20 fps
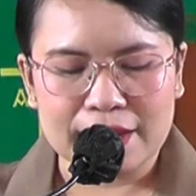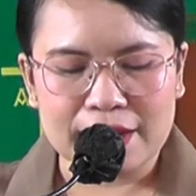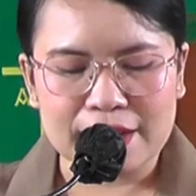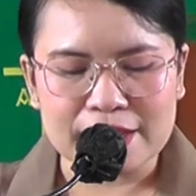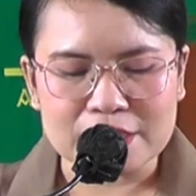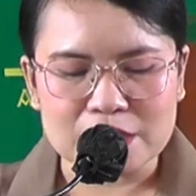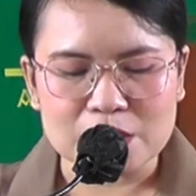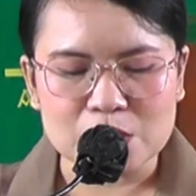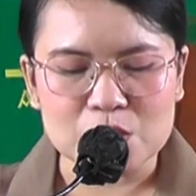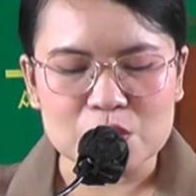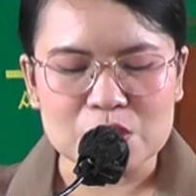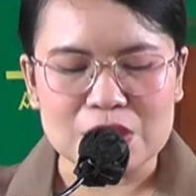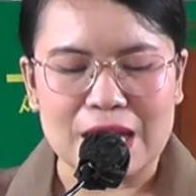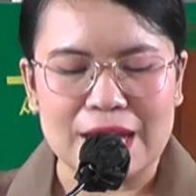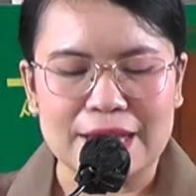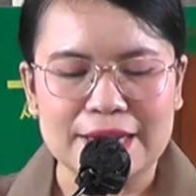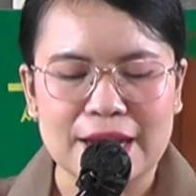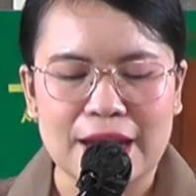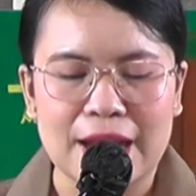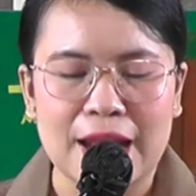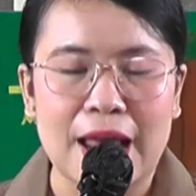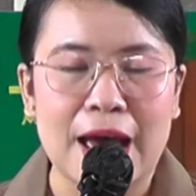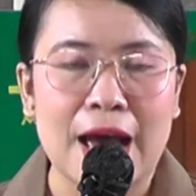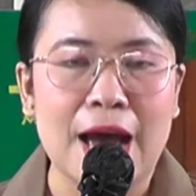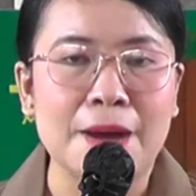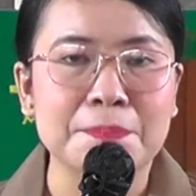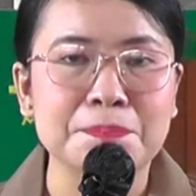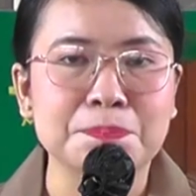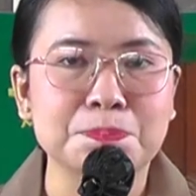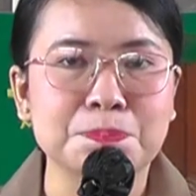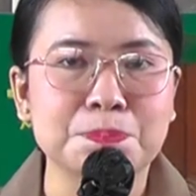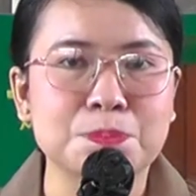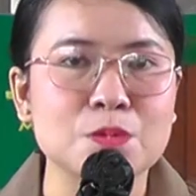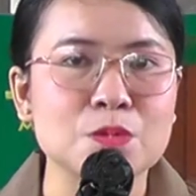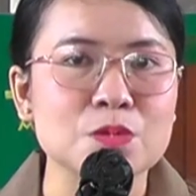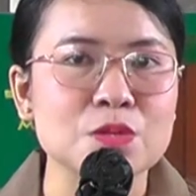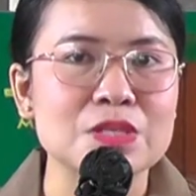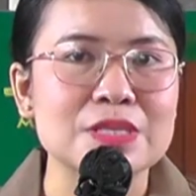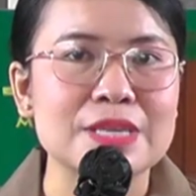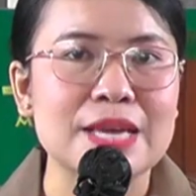Kristus adalah
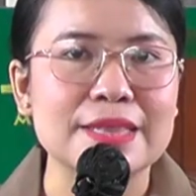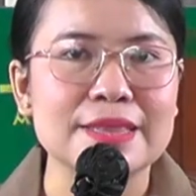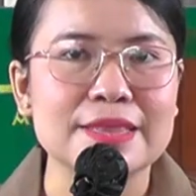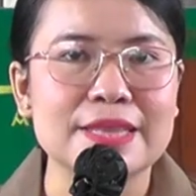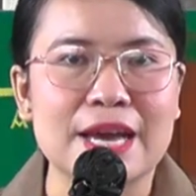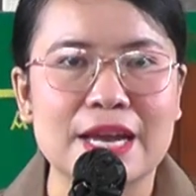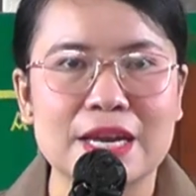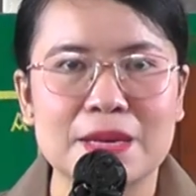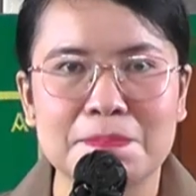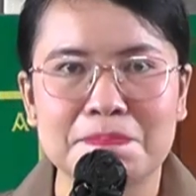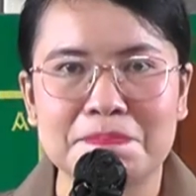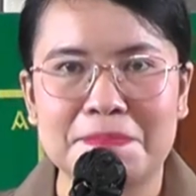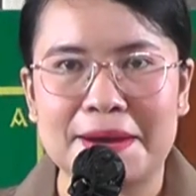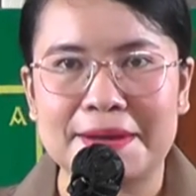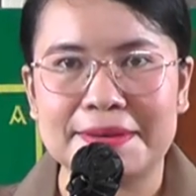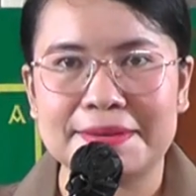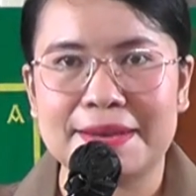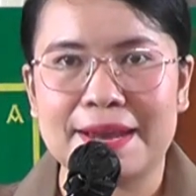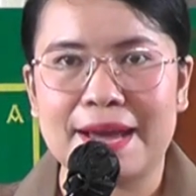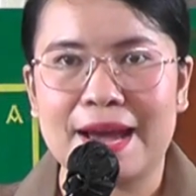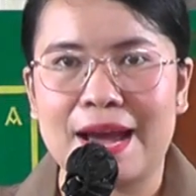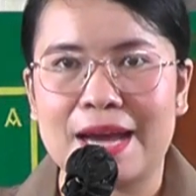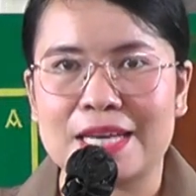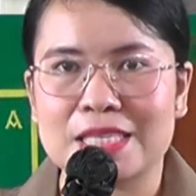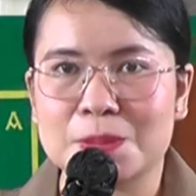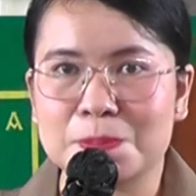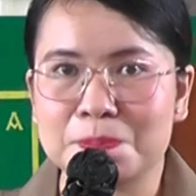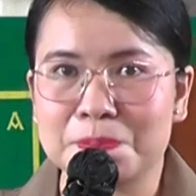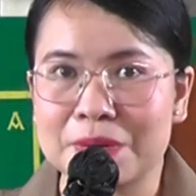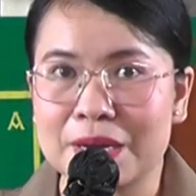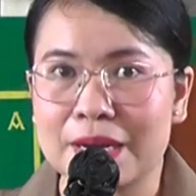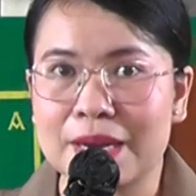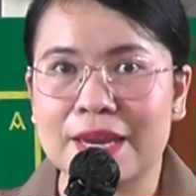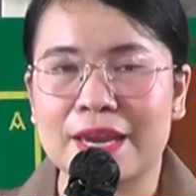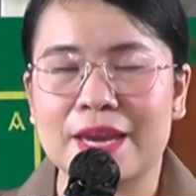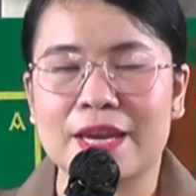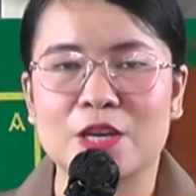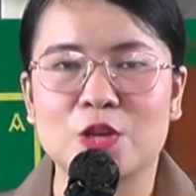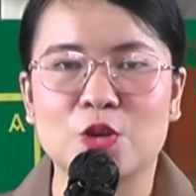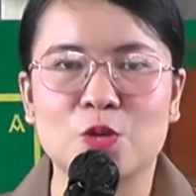pusat daripada aspek
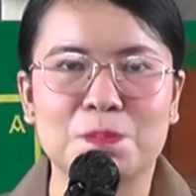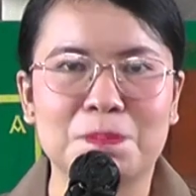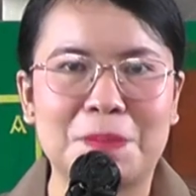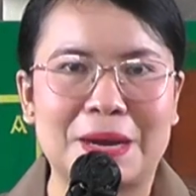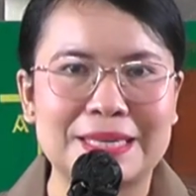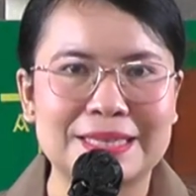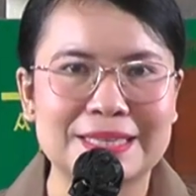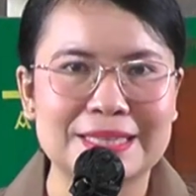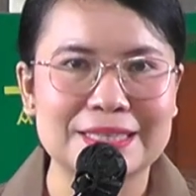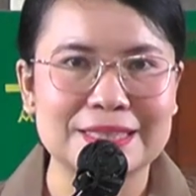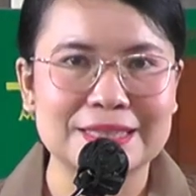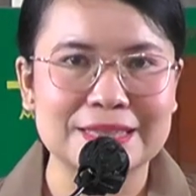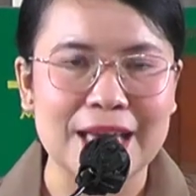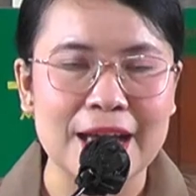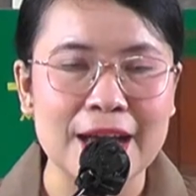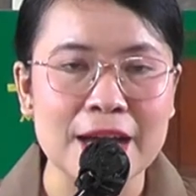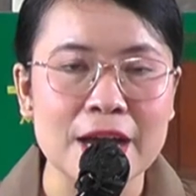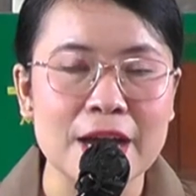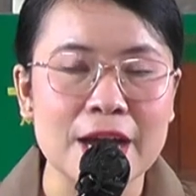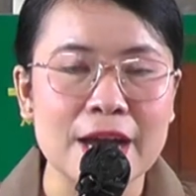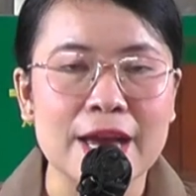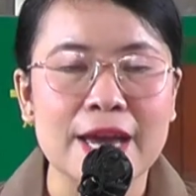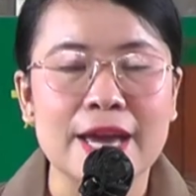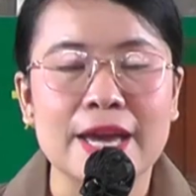kehidupan kita.